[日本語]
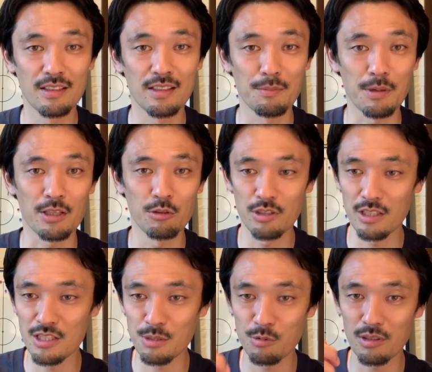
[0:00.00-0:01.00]
で、まあ基本的
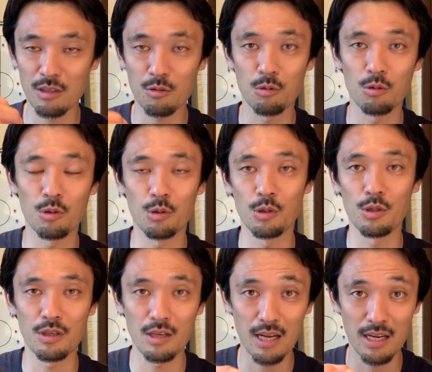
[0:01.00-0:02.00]
に自分がこ
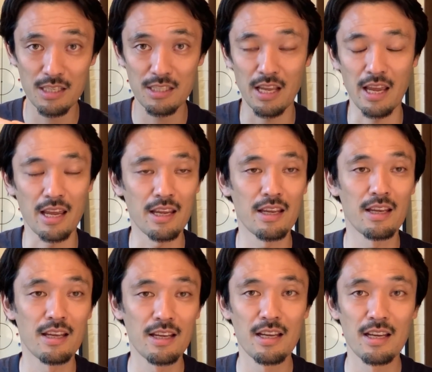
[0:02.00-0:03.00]
う話して、
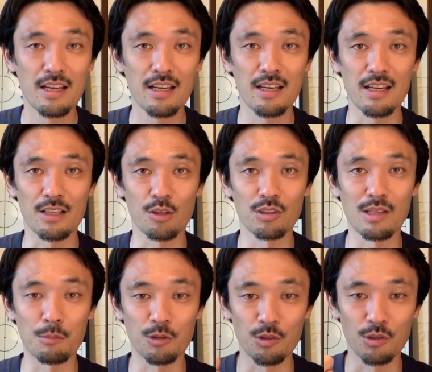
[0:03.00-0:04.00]
えー、取っ
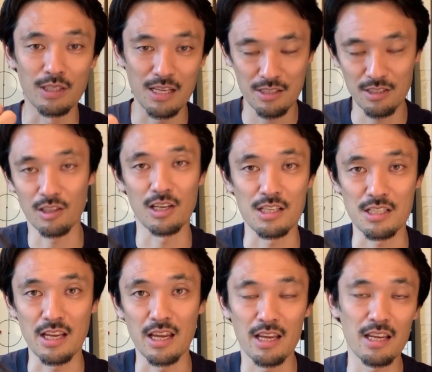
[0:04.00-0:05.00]
たものを出すって
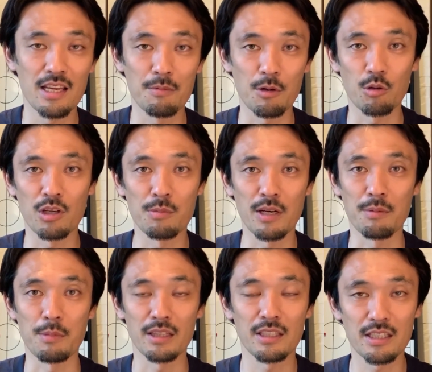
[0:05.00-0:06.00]
形で、まあ、これまで
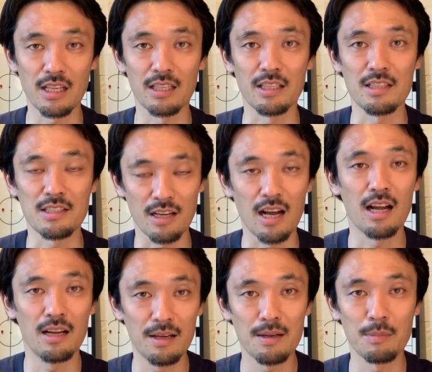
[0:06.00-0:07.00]
もやってきたんですが、
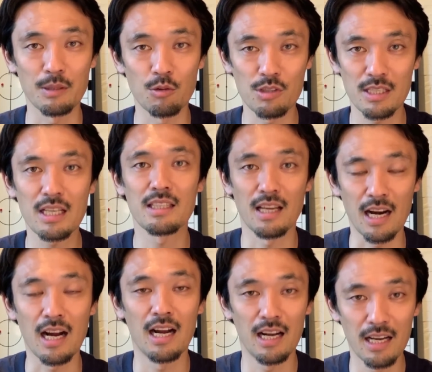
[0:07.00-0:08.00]
まあどうせだった
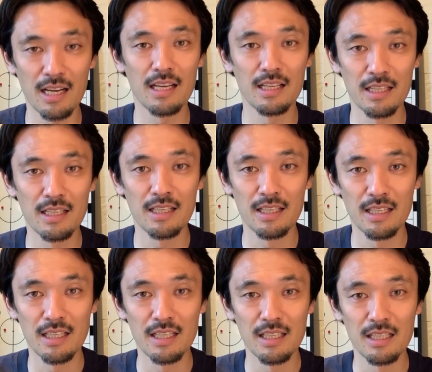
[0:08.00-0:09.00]
ら、
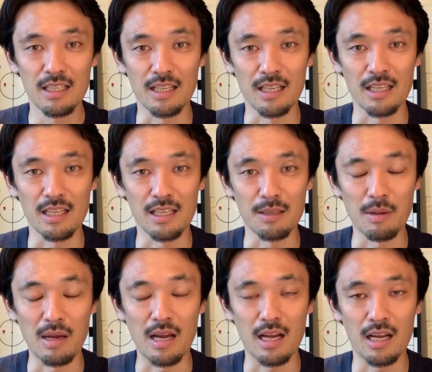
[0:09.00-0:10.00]
えー、
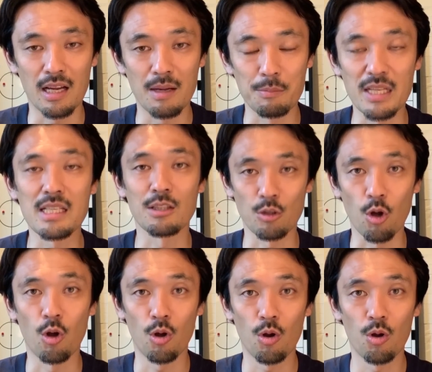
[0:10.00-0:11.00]
まあ皆さんと